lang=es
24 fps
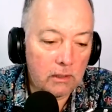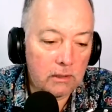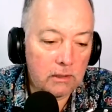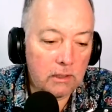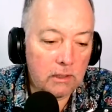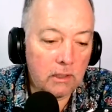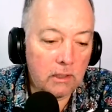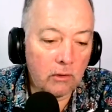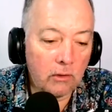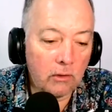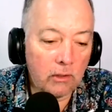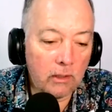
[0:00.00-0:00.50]

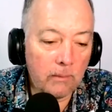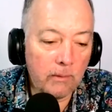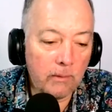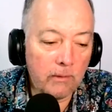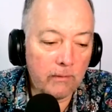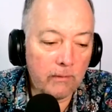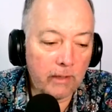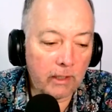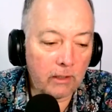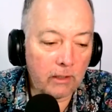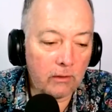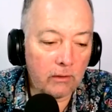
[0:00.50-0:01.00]
Chico de mi
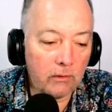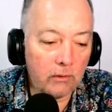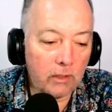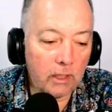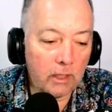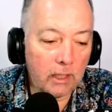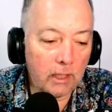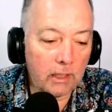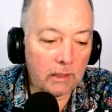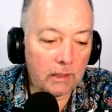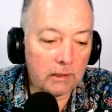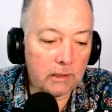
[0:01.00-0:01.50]
barrio de
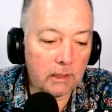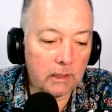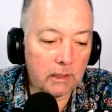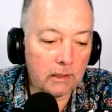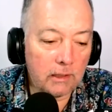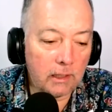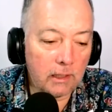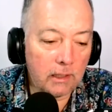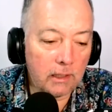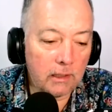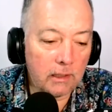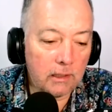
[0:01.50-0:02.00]
la
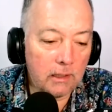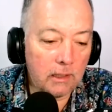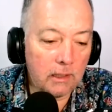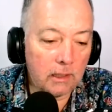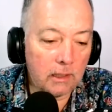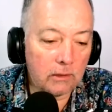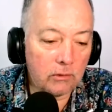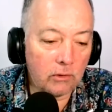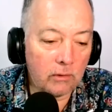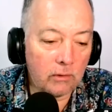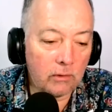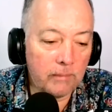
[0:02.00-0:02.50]
cantante
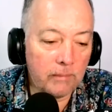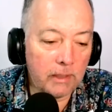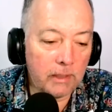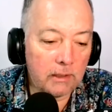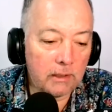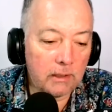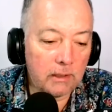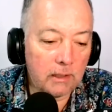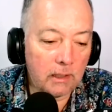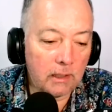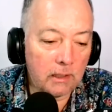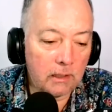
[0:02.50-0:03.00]
argentina
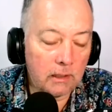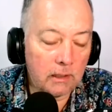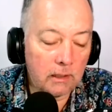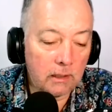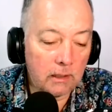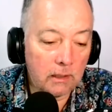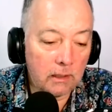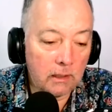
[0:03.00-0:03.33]
Tormenta.